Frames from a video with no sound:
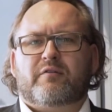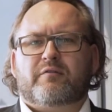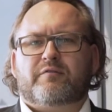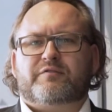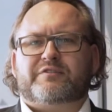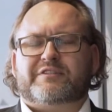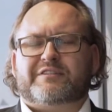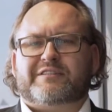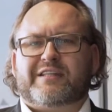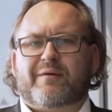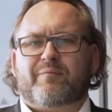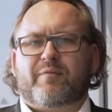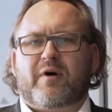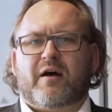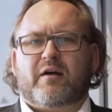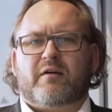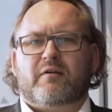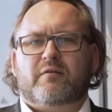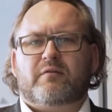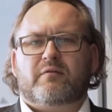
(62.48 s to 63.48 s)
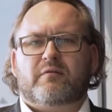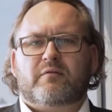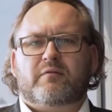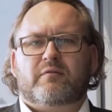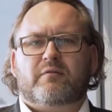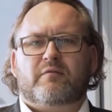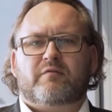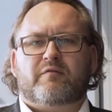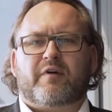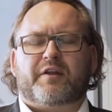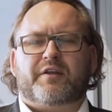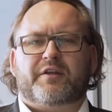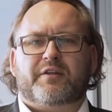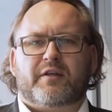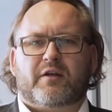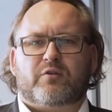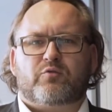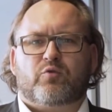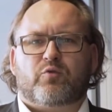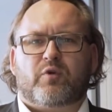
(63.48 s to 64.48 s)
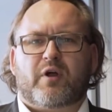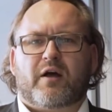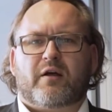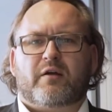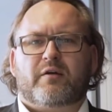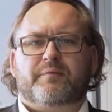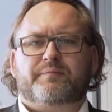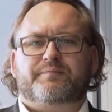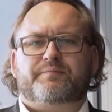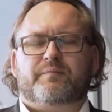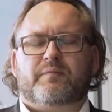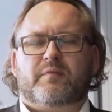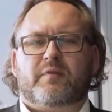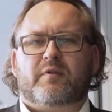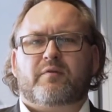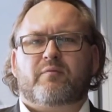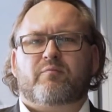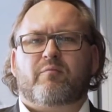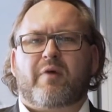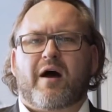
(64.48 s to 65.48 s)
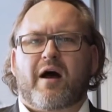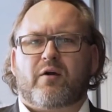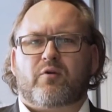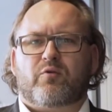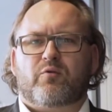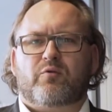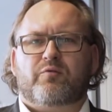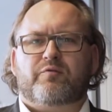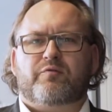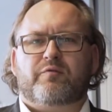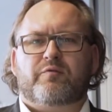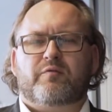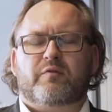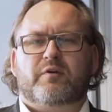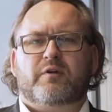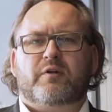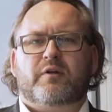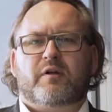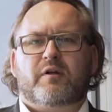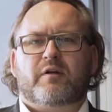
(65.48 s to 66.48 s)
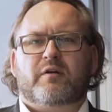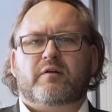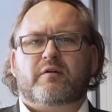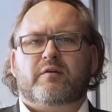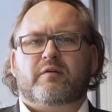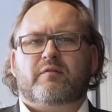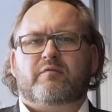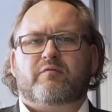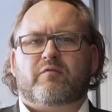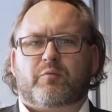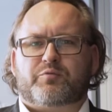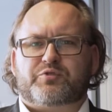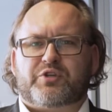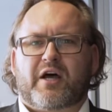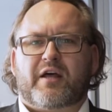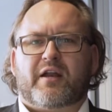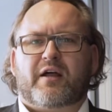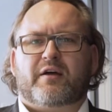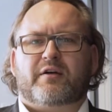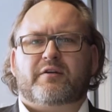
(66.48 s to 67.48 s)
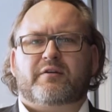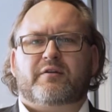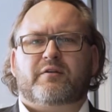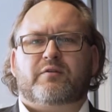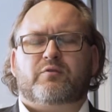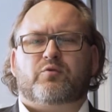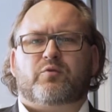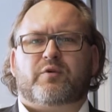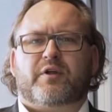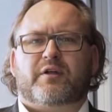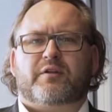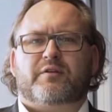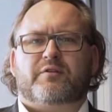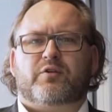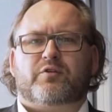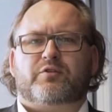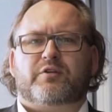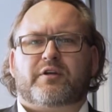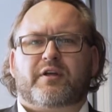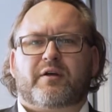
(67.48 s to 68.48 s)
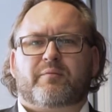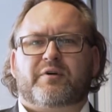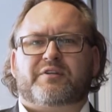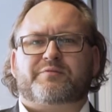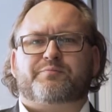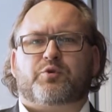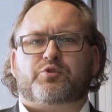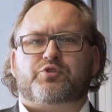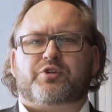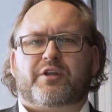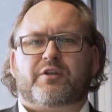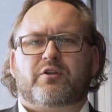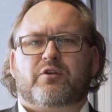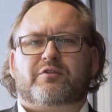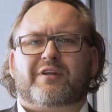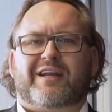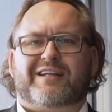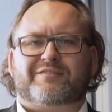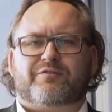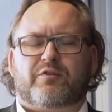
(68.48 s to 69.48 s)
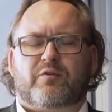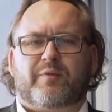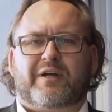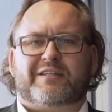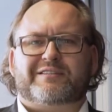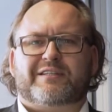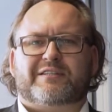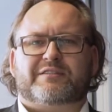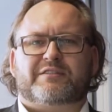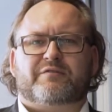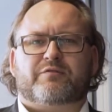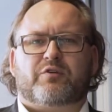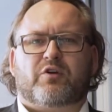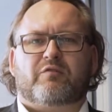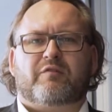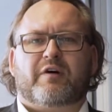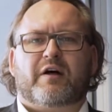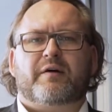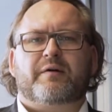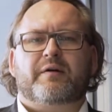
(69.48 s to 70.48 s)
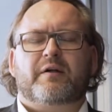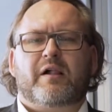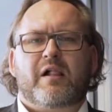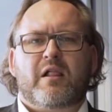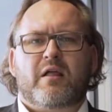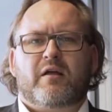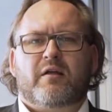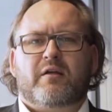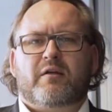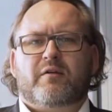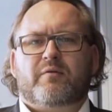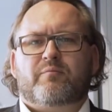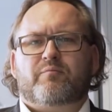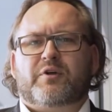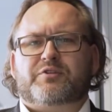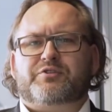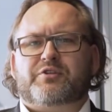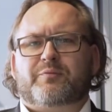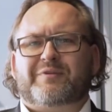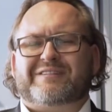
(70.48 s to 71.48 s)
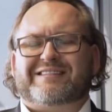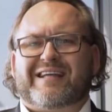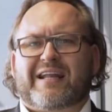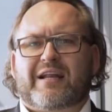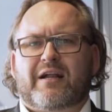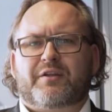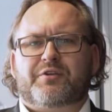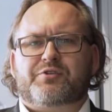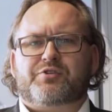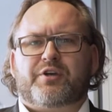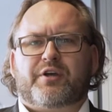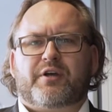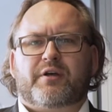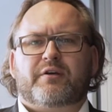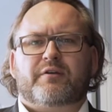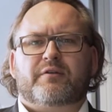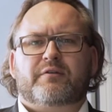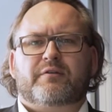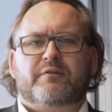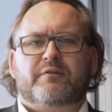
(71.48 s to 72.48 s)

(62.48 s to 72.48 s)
w systemach, w architekturach banków, w obszarach, które dotyka bezpośrednio transformacja cyfrowa, będziemy starali się